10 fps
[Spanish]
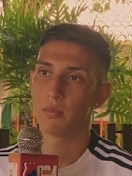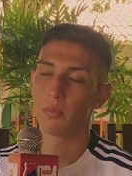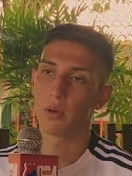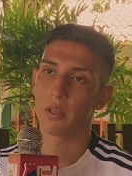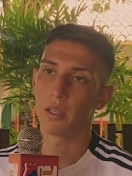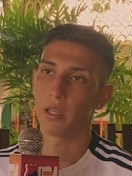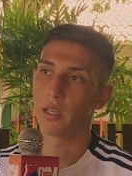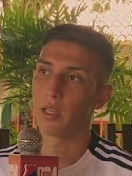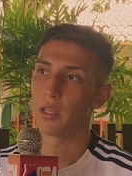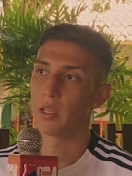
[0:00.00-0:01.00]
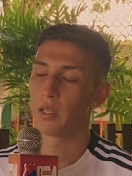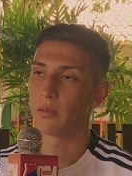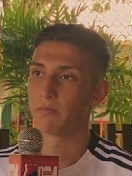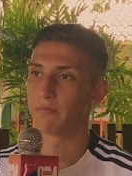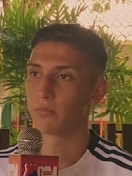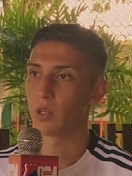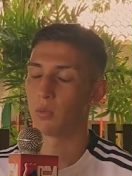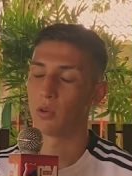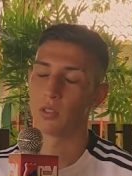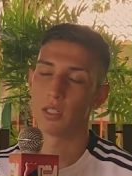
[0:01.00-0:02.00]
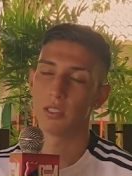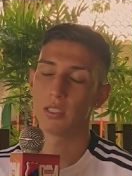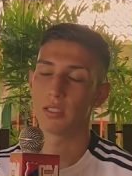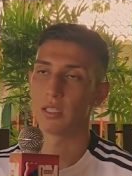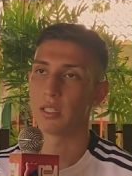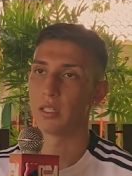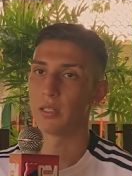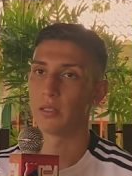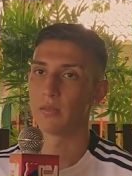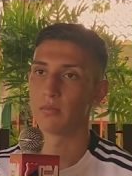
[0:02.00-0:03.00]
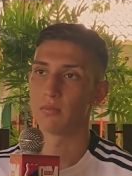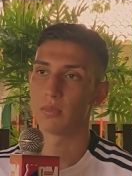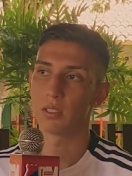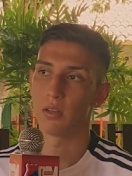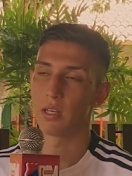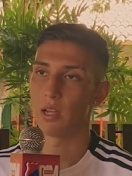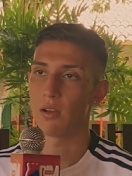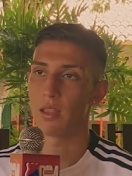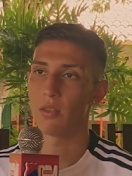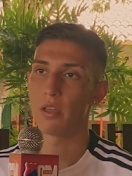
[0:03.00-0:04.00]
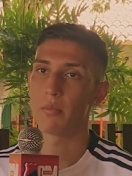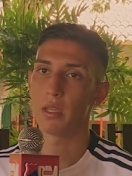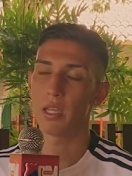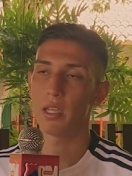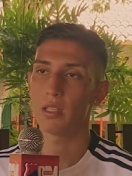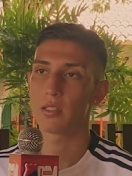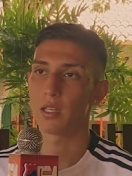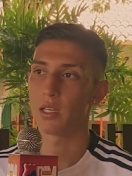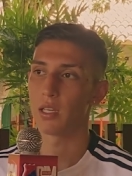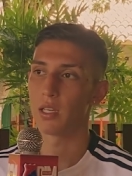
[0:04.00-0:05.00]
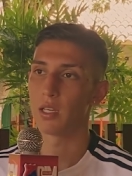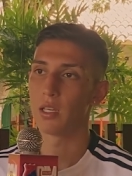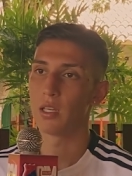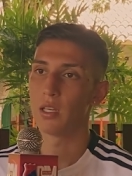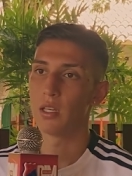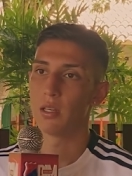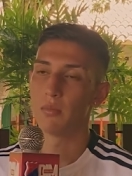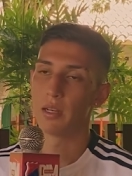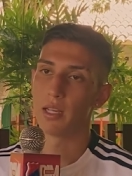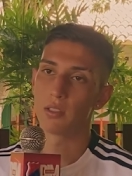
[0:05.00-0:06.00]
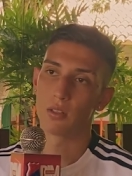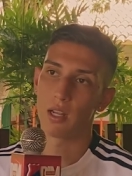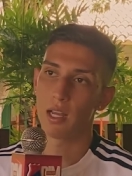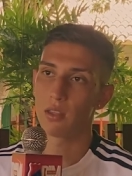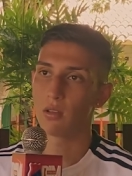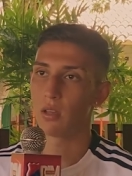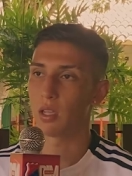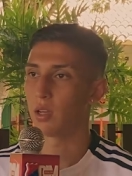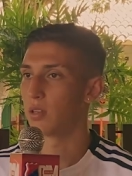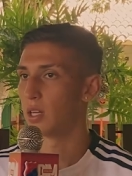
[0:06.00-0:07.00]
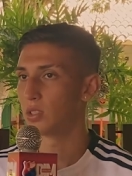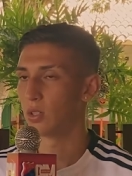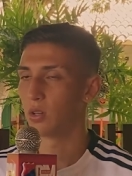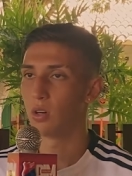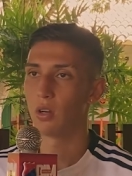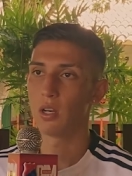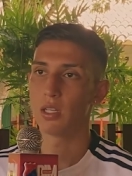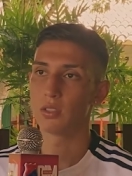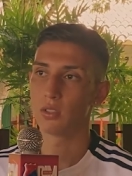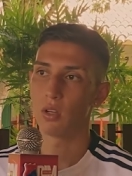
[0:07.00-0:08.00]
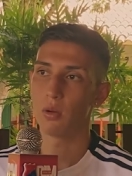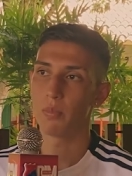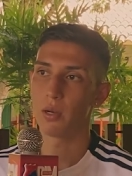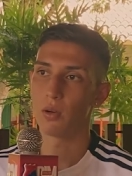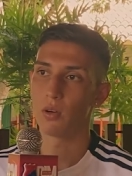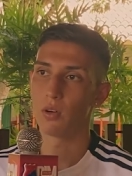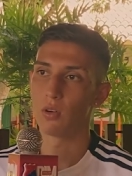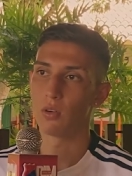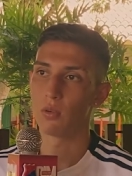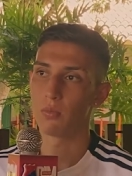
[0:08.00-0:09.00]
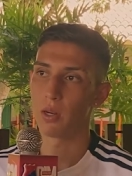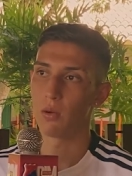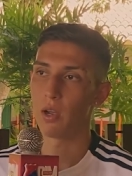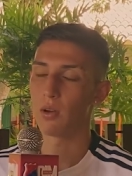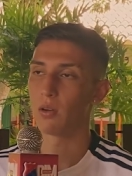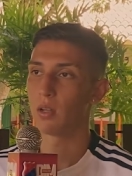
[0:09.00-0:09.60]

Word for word: porque como vos decís, se venía hablando de mí, se venía sonando de que había hecho goles, todo, pero, pero bueno,